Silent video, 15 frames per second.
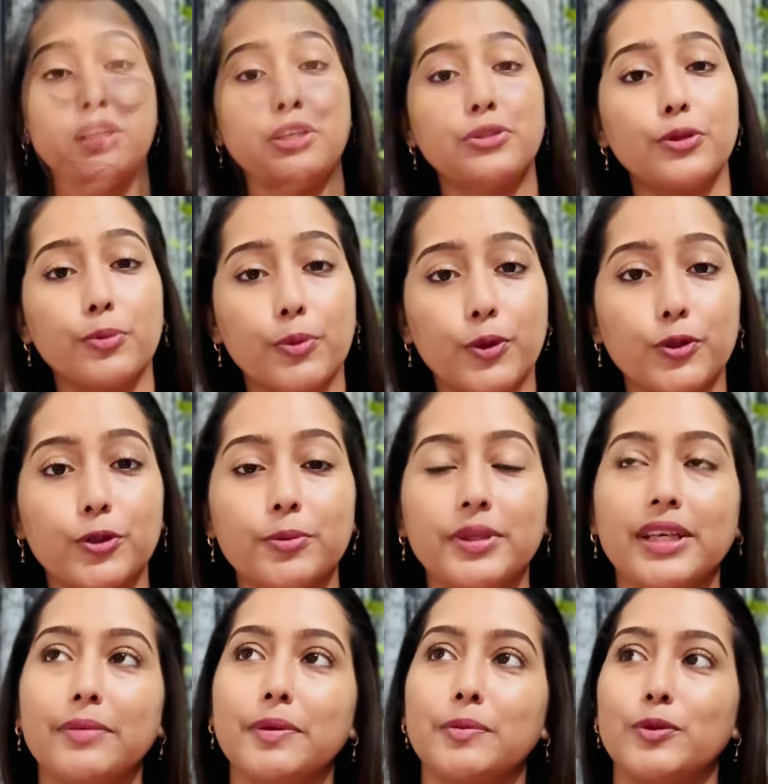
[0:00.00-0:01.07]
তো প্রথমে
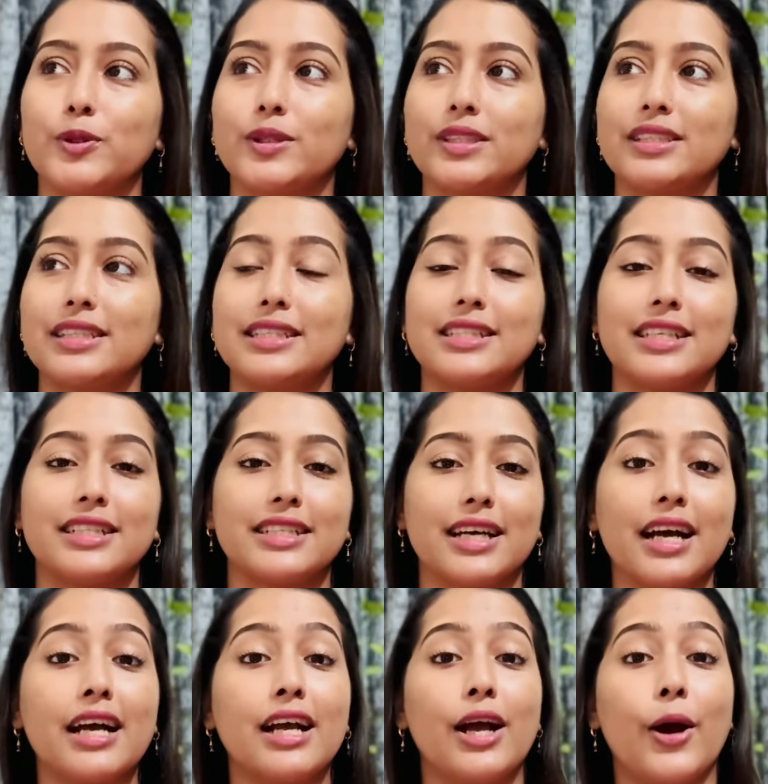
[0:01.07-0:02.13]
আমি বলতেছি যে এটা
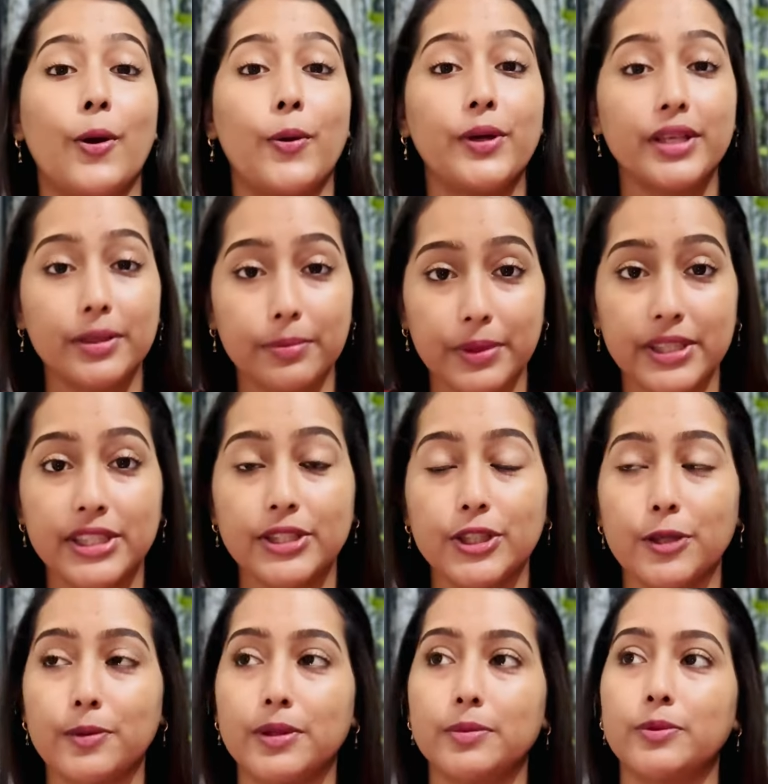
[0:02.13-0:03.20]
অনেক বেশি
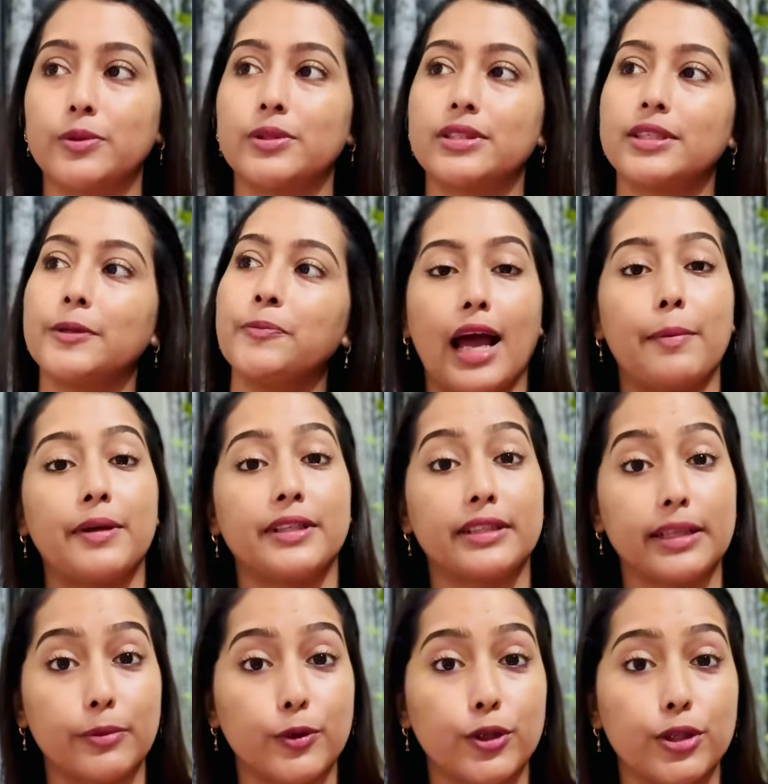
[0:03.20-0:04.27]
সবাই বলছে আমার
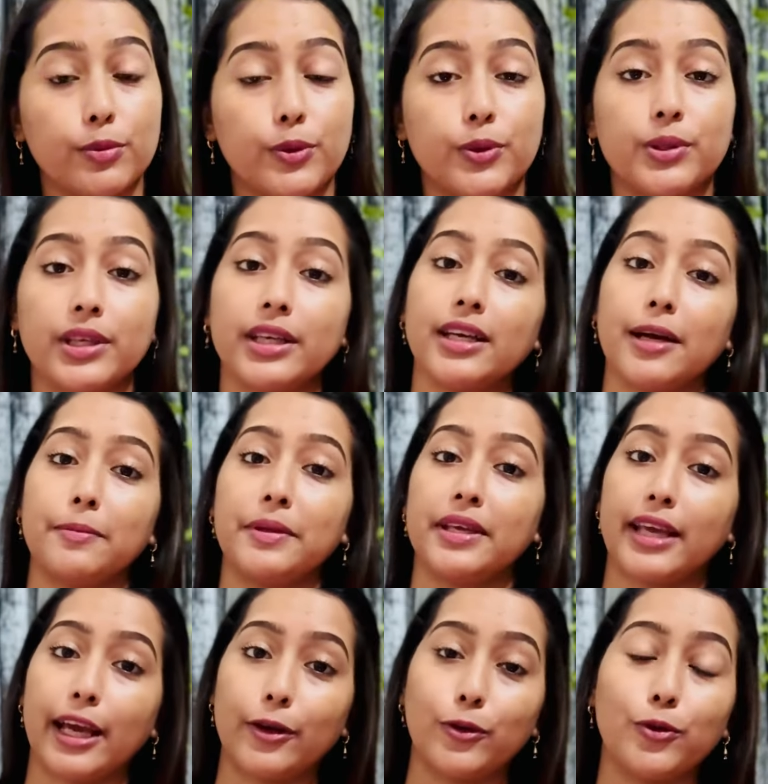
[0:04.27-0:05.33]
দেবরের বউকে আমি
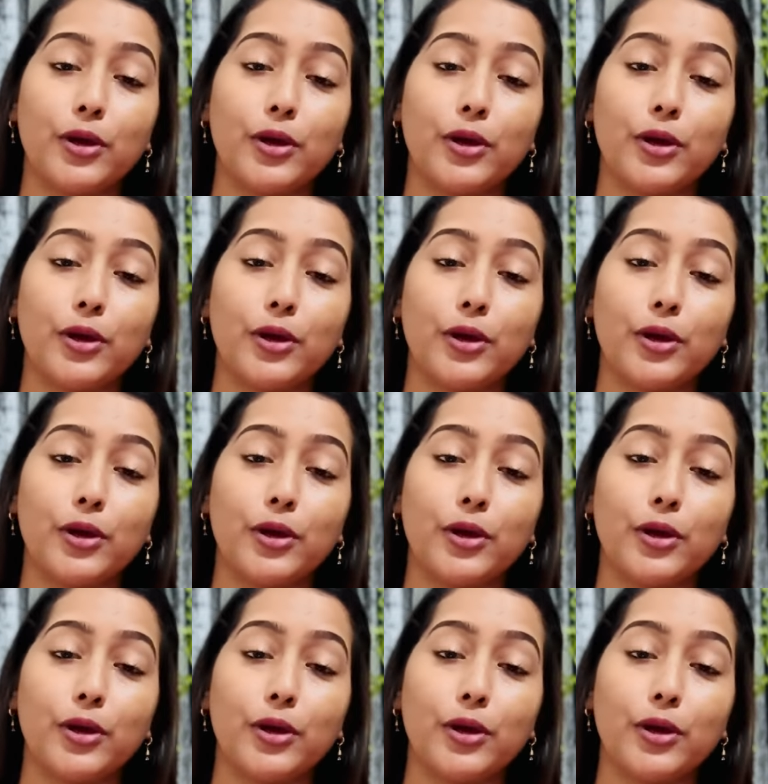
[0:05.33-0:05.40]
কেন